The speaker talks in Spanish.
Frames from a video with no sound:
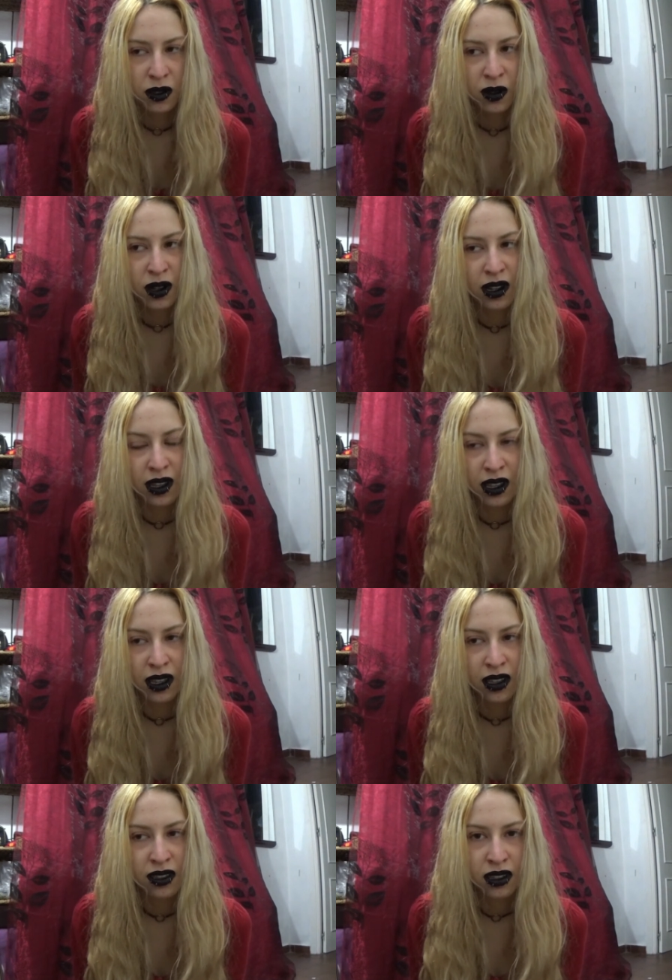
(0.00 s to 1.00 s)
en el
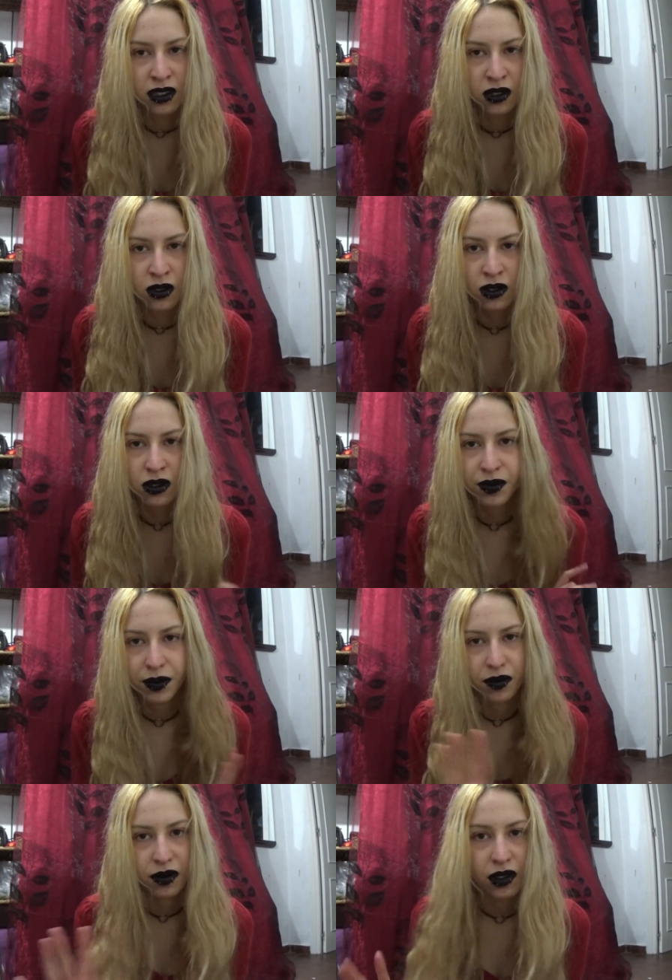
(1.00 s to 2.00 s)
que ese chico
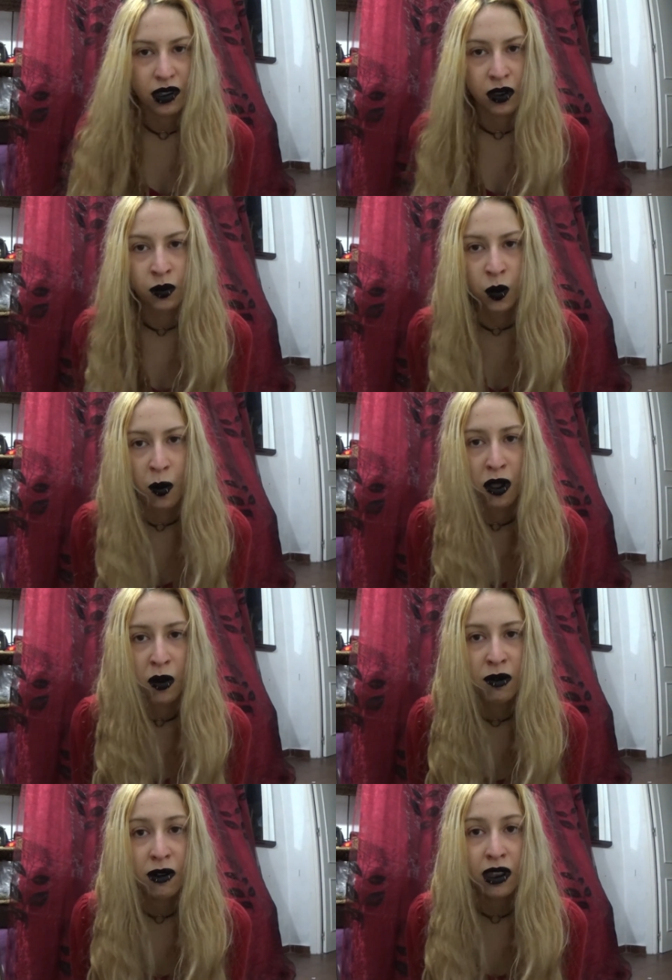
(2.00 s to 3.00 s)
se esfumó de
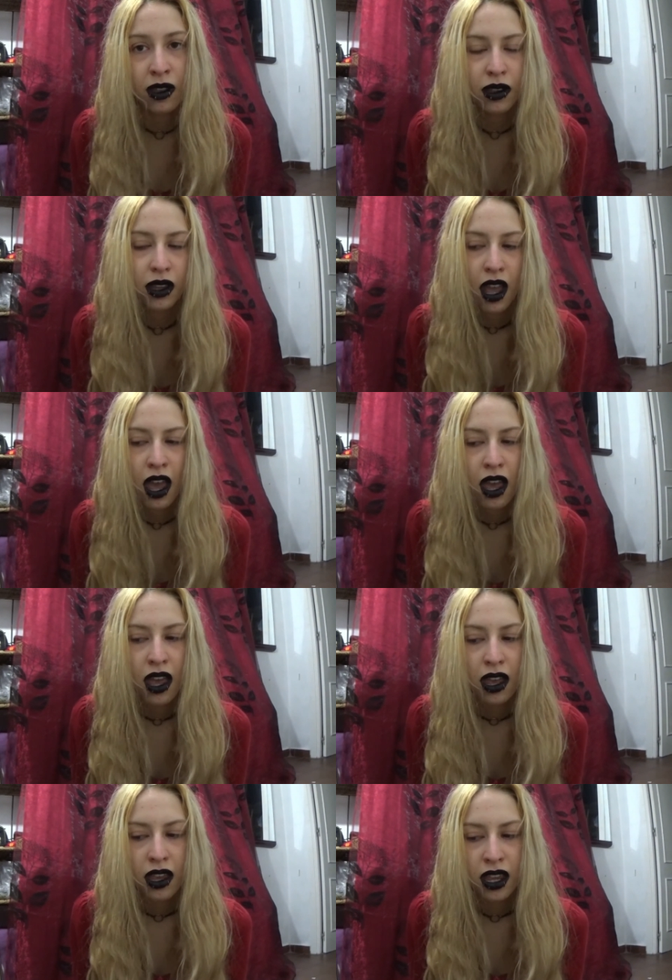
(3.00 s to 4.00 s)
mi vida.
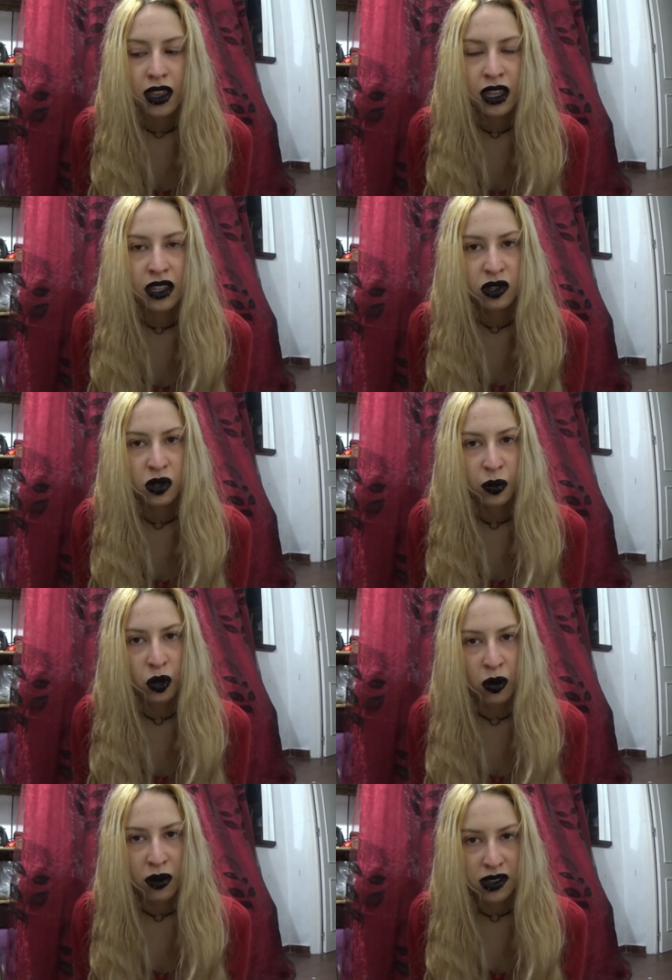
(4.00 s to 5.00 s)
Y de hecho un
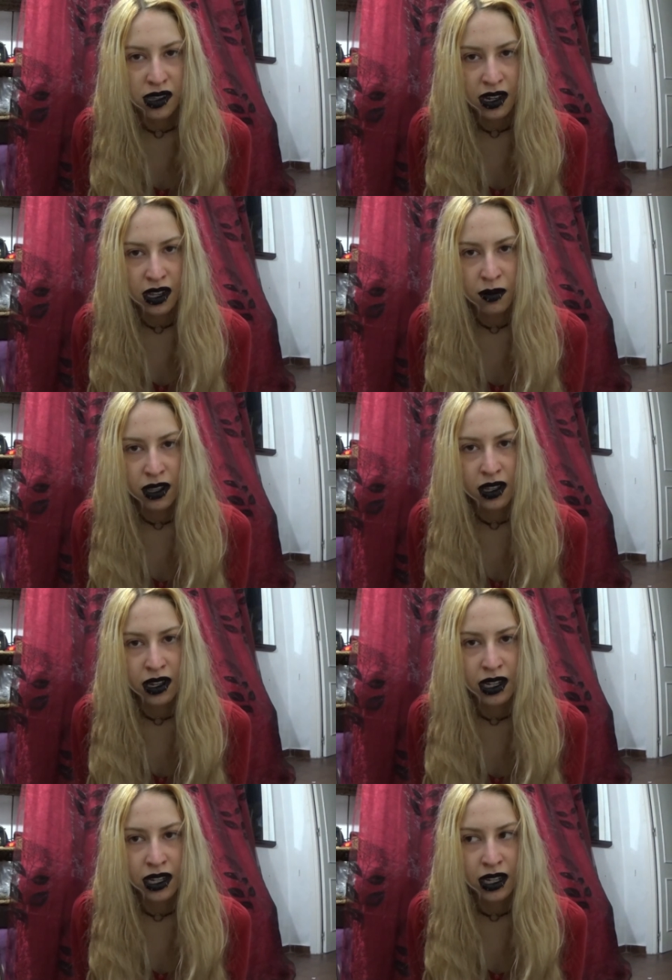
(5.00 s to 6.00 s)
poco más tarde me
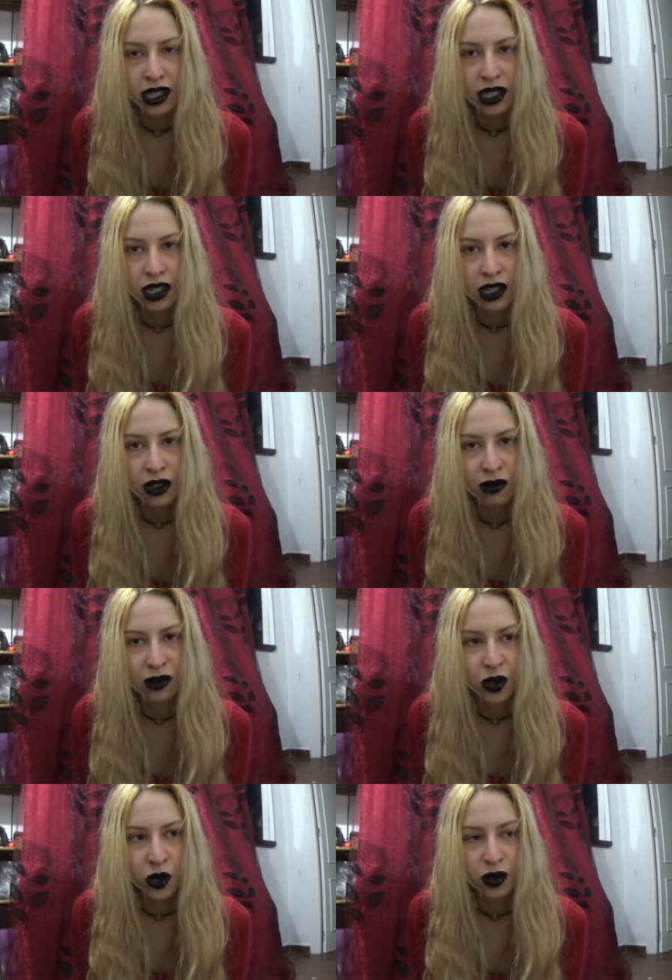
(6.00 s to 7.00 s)
enteré que
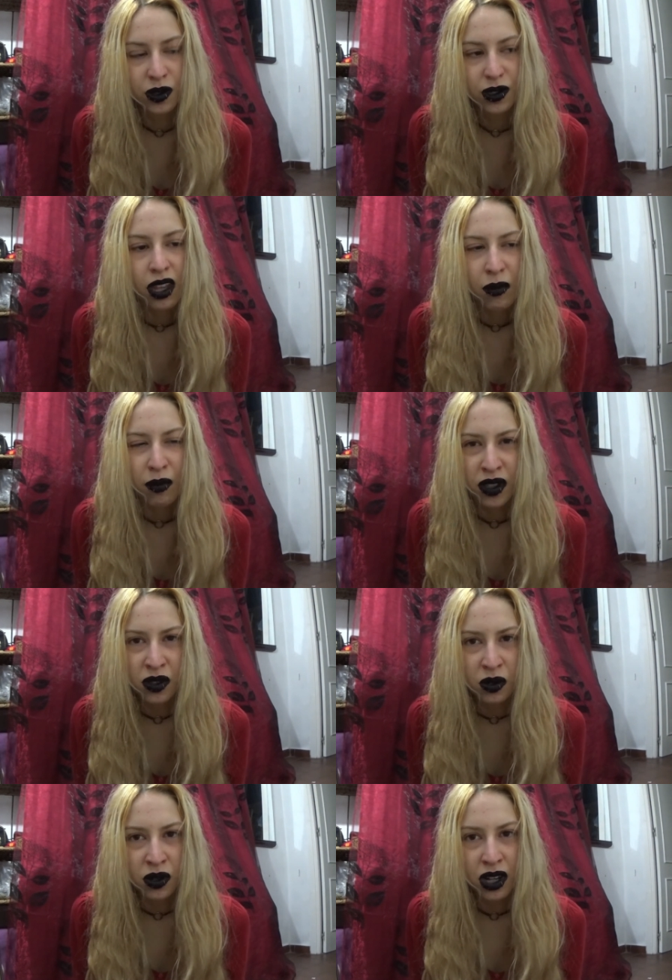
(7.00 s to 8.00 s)
incluso
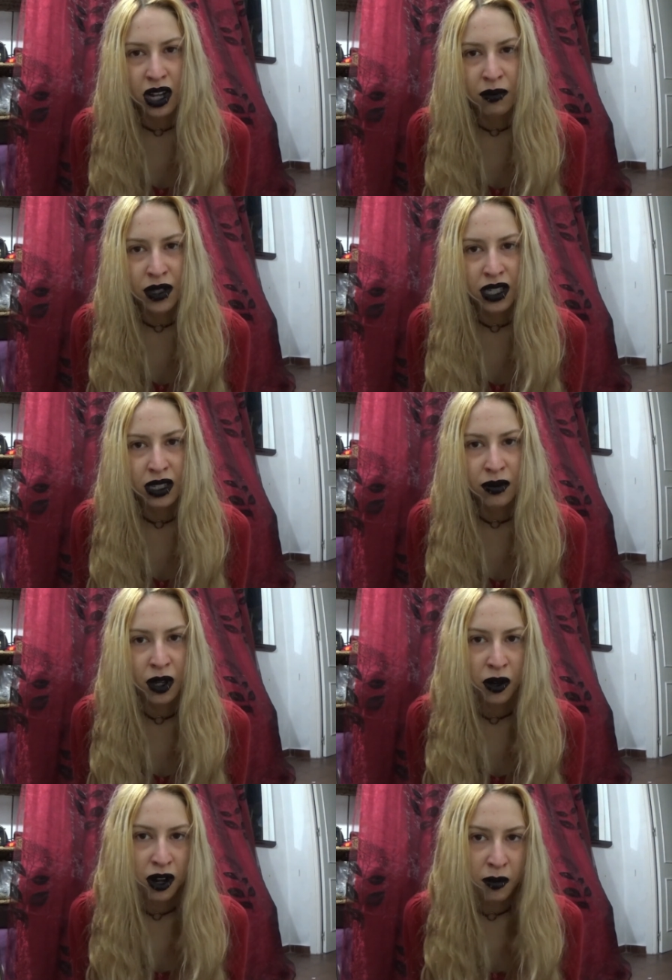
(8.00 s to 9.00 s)
besó a mi
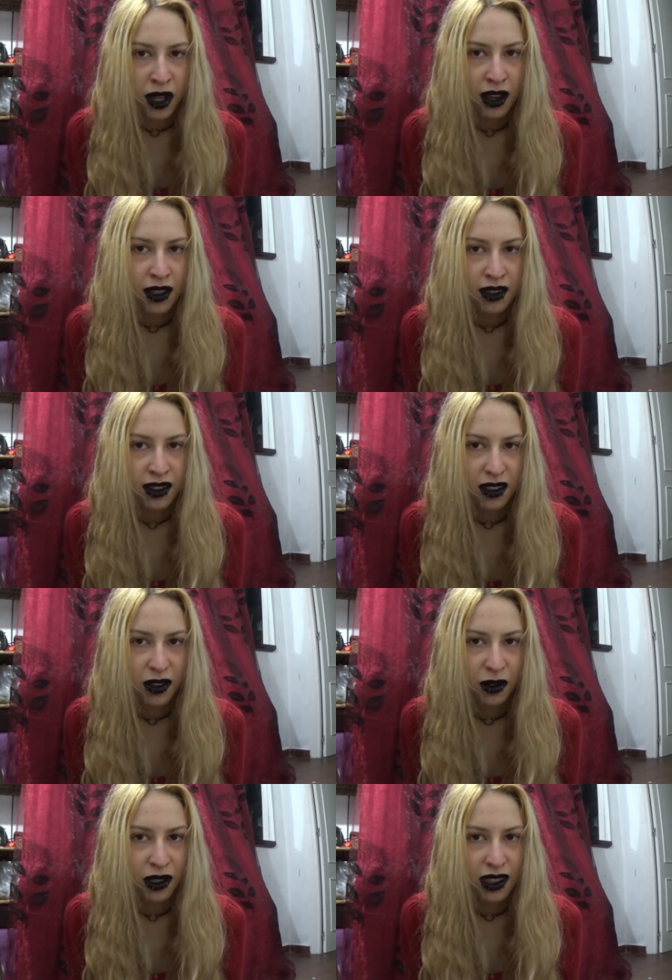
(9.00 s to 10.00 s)
mejor amiga de ese
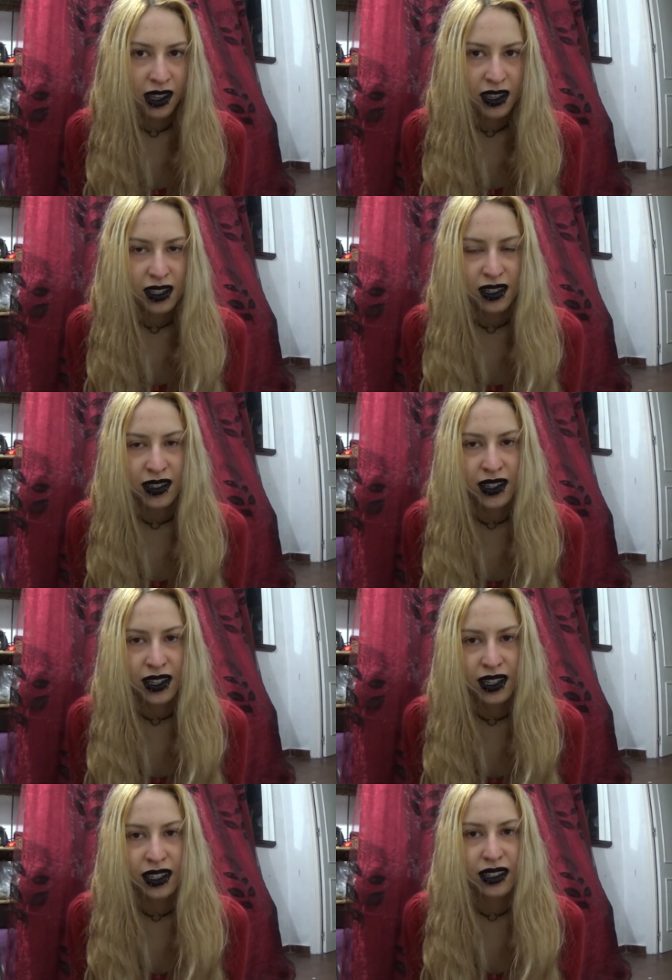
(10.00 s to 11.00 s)
entonces, así que